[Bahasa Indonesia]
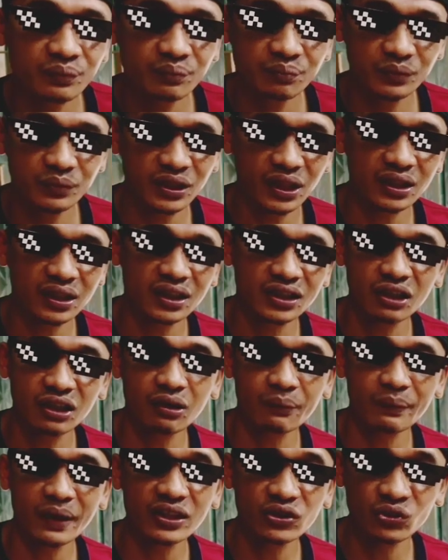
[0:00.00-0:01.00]
bisa
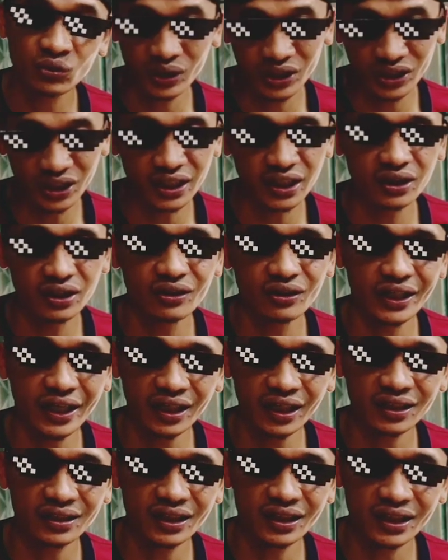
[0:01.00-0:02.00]
terjawab langsung di sini.
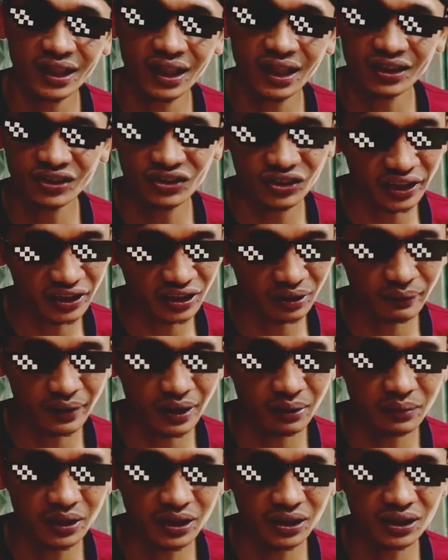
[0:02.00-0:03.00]
Oke, jadi kalian stay sampai
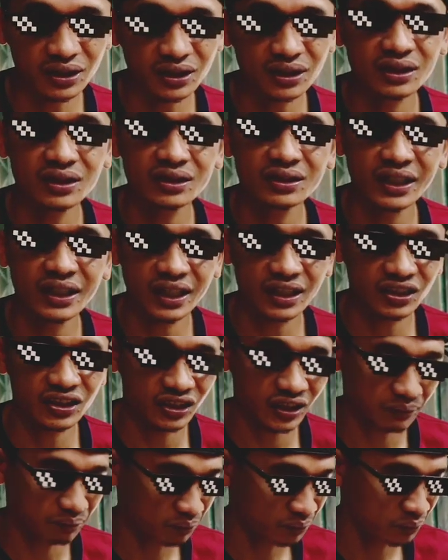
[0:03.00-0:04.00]
habis, jangan di skip.